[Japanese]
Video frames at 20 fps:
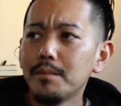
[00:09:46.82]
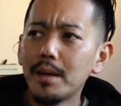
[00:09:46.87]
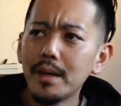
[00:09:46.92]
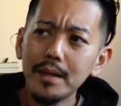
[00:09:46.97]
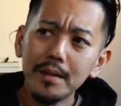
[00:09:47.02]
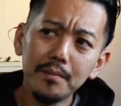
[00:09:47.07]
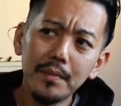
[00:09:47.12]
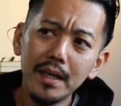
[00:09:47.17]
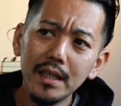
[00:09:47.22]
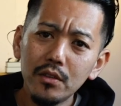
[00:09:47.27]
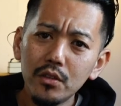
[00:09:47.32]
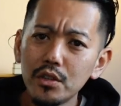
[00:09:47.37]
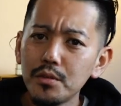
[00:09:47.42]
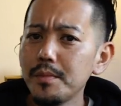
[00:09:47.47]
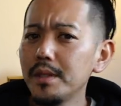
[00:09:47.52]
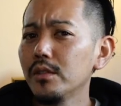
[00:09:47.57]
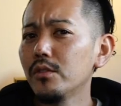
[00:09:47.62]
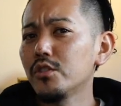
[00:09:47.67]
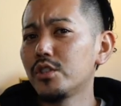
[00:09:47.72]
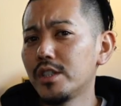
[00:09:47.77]
ま毎年
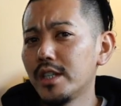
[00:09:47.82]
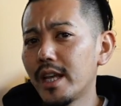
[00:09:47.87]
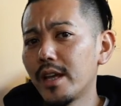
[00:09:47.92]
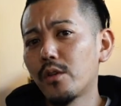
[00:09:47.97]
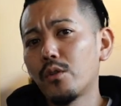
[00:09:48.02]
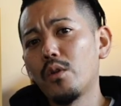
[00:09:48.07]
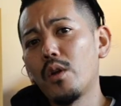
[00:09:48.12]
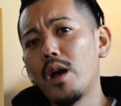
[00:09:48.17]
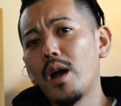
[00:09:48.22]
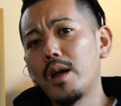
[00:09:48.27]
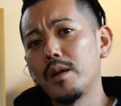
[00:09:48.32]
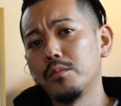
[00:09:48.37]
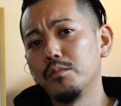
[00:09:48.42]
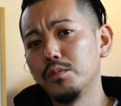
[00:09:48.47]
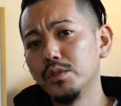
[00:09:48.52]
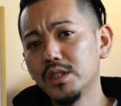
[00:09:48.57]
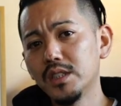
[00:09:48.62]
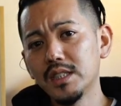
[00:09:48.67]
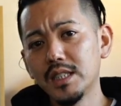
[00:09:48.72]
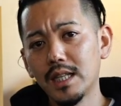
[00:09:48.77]
毎年ね、このあの
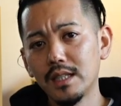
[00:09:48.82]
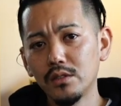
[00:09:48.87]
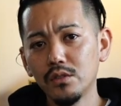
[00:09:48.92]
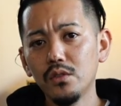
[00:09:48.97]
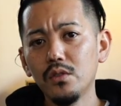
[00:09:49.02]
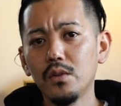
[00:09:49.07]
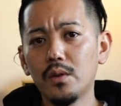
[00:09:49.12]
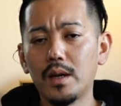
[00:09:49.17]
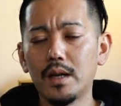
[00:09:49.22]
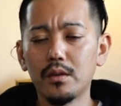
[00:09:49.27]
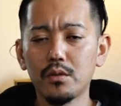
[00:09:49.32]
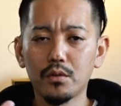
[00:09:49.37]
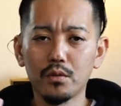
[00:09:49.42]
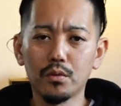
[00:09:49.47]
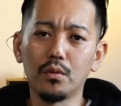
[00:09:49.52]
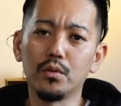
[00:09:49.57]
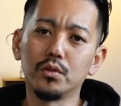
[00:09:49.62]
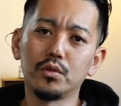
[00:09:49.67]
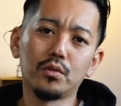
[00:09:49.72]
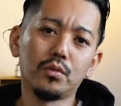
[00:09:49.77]
仏壇の、あの、あ
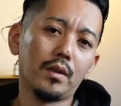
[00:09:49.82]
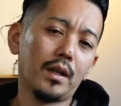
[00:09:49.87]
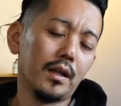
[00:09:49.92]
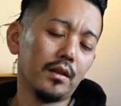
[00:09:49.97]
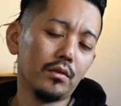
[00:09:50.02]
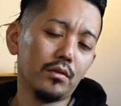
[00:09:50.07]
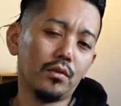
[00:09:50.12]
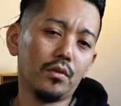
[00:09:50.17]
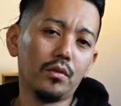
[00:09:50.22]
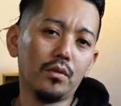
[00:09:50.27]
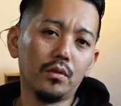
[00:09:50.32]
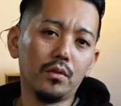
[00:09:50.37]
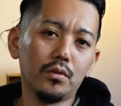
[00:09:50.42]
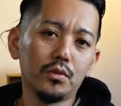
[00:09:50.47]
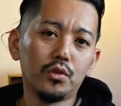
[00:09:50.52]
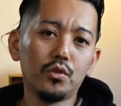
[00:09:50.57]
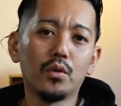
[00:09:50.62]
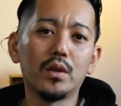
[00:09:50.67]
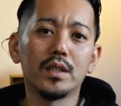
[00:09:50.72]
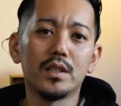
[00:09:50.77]
の、あの
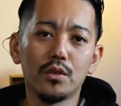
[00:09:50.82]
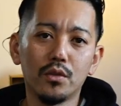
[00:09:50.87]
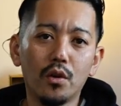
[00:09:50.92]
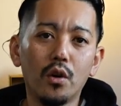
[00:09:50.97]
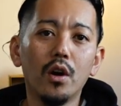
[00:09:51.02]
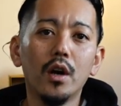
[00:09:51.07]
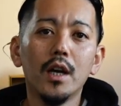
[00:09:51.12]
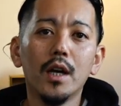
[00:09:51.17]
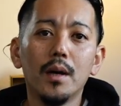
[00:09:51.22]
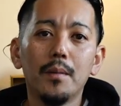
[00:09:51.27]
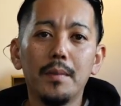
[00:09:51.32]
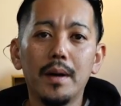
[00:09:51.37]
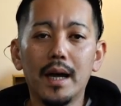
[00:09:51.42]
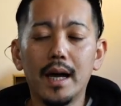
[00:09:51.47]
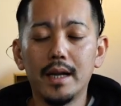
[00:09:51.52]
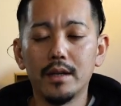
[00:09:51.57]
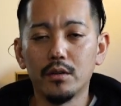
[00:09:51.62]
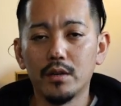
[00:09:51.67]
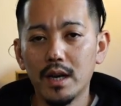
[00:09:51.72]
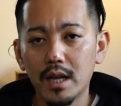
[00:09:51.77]
正月を、
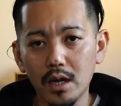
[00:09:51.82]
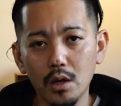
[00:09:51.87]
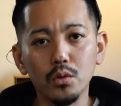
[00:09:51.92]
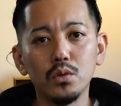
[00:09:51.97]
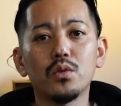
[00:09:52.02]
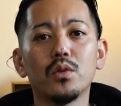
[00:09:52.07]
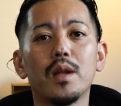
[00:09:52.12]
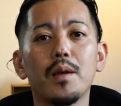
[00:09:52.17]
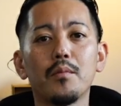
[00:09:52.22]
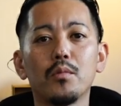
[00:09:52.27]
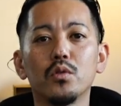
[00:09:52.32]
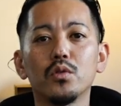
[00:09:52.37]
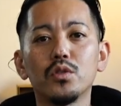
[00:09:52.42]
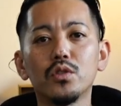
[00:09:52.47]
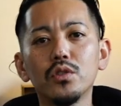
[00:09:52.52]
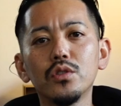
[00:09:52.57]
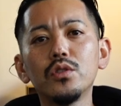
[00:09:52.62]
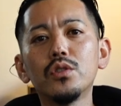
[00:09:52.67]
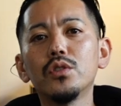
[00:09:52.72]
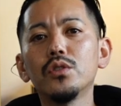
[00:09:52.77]
まあ、なんかお供え物を
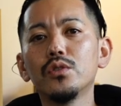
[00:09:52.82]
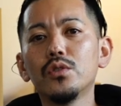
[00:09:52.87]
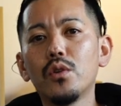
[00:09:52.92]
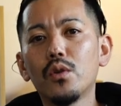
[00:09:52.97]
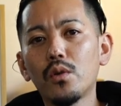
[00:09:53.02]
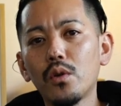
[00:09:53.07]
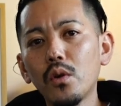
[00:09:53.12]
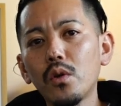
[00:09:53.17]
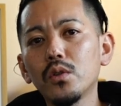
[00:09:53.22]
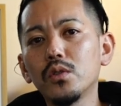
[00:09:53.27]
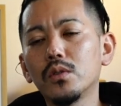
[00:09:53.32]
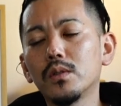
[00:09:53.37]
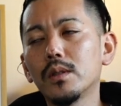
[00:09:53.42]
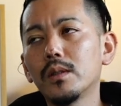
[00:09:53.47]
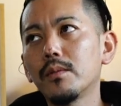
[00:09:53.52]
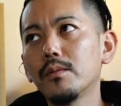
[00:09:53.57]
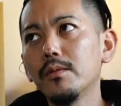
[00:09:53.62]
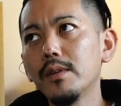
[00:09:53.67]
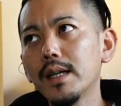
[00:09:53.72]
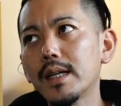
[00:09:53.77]
するっていうのの、
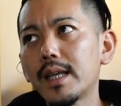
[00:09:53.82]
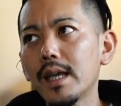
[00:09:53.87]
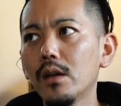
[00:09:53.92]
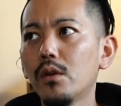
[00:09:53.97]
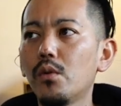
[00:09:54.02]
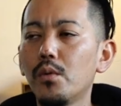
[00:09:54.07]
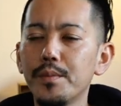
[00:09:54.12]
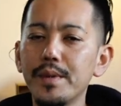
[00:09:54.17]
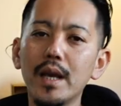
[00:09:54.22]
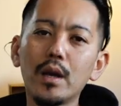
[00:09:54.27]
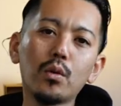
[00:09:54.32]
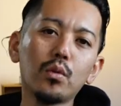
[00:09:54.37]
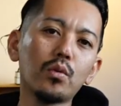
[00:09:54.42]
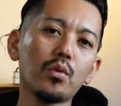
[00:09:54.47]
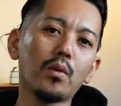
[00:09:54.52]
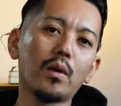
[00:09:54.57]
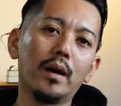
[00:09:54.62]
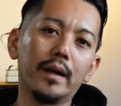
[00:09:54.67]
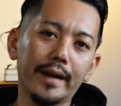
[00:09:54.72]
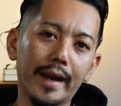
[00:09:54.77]
まあ結構都
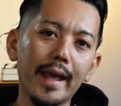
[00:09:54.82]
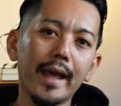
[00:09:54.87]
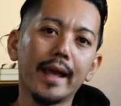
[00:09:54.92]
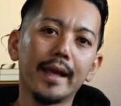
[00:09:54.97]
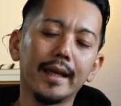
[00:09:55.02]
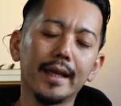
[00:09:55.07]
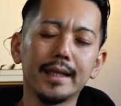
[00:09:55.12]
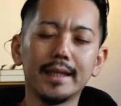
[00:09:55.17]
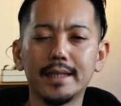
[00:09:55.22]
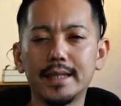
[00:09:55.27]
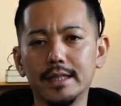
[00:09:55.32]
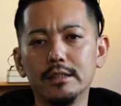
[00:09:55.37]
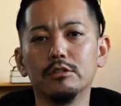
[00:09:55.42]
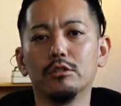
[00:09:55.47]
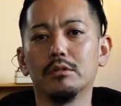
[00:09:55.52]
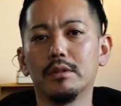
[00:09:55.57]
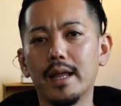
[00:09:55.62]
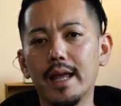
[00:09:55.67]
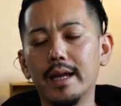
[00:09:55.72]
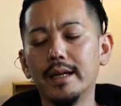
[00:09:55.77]
とかはね、やってる
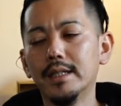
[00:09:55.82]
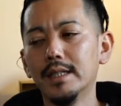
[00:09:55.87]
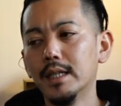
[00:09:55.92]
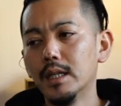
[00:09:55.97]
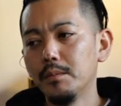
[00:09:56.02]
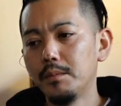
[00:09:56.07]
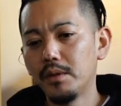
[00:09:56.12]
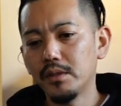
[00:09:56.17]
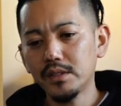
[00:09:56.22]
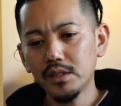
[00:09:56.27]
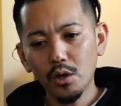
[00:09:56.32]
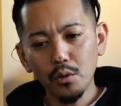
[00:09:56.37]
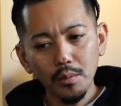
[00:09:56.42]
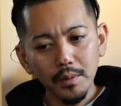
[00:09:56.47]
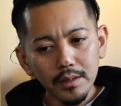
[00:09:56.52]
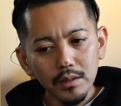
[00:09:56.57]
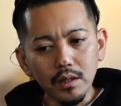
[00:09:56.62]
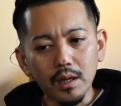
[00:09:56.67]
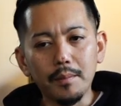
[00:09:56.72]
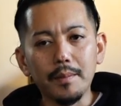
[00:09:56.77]
ので、また
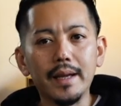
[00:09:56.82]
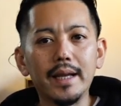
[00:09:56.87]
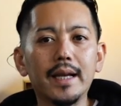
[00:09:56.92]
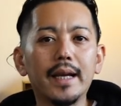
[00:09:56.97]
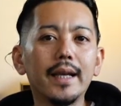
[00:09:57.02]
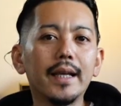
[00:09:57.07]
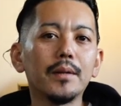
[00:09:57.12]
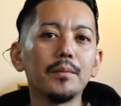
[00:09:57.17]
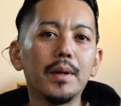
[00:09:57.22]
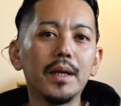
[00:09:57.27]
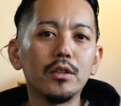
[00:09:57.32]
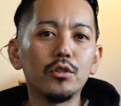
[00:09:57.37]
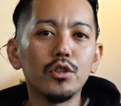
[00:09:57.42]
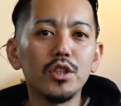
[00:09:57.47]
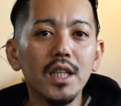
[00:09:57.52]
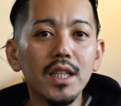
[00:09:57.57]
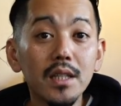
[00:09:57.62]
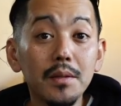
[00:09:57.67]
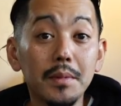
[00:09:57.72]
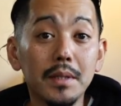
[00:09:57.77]
オーバーとか毎回や、毎
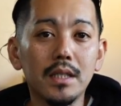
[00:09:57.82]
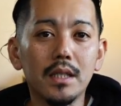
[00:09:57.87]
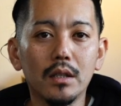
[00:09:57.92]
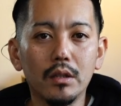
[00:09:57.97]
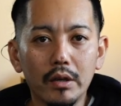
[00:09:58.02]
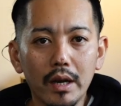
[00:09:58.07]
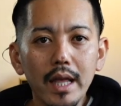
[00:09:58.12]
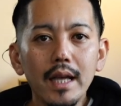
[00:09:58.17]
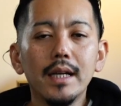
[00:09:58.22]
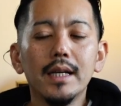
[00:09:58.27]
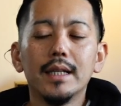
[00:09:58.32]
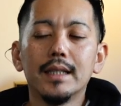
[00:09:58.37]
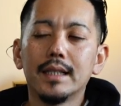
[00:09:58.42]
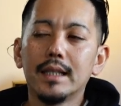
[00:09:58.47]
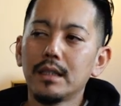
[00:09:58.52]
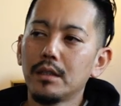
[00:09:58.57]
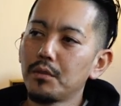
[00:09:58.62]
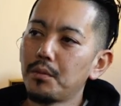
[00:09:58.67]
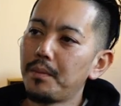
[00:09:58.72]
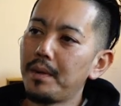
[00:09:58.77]
年やってますけどね。
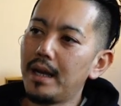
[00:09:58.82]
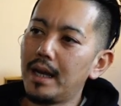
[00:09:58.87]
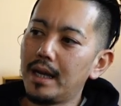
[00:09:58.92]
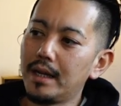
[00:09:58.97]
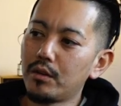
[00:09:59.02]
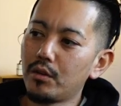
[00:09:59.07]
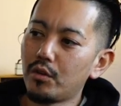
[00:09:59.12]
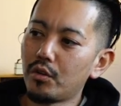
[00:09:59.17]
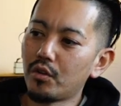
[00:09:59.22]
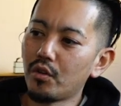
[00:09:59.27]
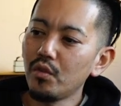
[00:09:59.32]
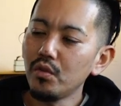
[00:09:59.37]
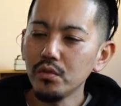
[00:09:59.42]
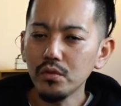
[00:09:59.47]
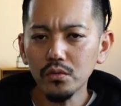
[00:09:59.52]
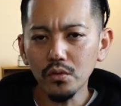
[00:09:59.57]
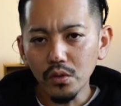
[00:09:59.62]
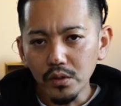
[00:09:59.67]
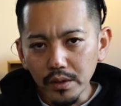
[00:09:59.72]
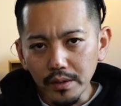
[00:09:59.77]
だけどまあ、あの、
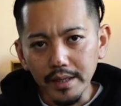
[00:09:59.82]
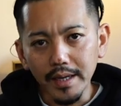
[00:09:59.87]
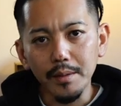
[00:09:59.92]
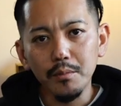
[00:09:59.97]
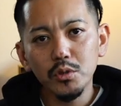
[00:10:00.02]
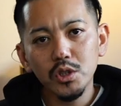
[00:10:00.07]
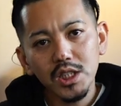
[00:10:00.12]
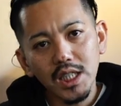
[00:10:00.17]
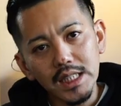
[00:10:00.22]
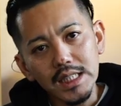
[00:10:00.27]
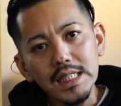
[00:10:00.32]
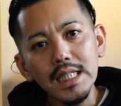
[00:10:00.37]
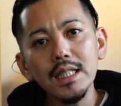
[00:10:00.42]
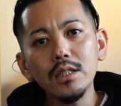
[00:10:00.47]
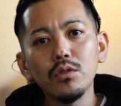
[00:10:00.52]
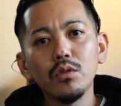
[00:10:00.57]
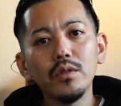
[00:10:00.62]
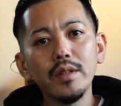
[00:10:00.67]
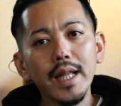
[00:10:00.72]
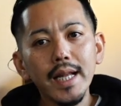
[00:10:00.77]
本当ではね、もしかしたら
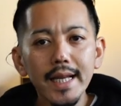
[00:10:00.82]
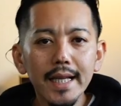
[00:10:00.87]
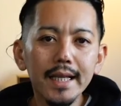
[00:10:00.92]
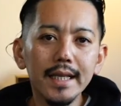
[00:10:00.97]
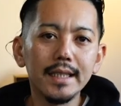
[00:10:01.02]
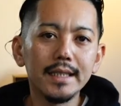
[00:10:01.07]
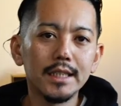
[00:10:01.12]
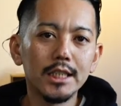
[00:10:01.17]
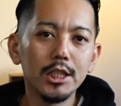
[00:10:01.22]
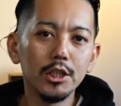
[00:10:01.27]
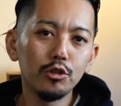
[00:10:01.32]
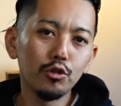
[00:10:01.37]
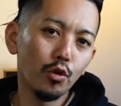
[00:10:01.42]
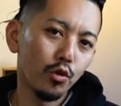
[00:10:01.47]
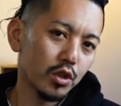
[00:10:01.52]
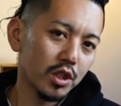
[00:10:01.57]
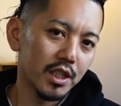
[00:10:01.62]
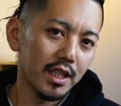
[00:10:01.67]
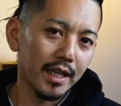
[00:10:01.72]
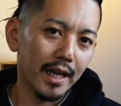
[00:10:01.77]
そんなに浸
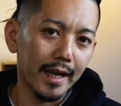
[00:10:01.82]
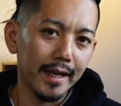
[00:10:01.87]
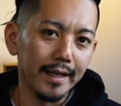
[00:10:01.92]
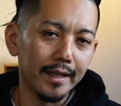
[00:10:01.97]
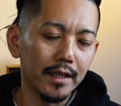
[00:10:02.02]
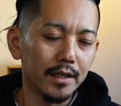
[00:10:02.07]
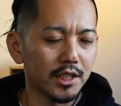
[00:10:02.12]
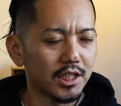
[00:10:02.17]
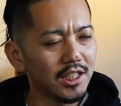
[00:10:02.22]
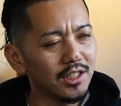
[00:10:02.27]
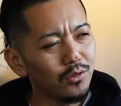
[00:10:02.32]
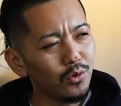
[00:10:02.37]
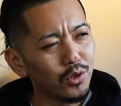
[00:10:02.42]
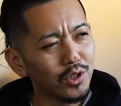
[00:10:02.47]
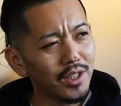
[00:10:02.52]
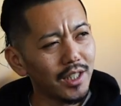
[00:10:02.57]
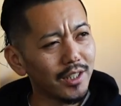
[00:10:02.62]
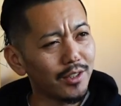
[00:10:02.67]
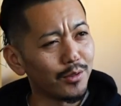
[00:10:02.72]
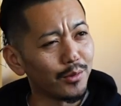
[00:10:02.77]
透してない、浸透
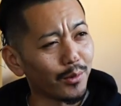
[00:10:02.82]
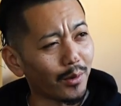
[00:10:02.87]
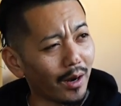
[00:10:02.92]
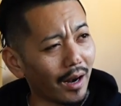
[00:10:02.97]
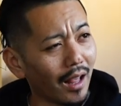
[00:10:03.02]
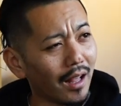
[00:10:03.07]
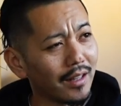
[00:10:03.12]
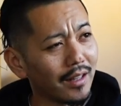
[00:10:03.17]
してないっていうのか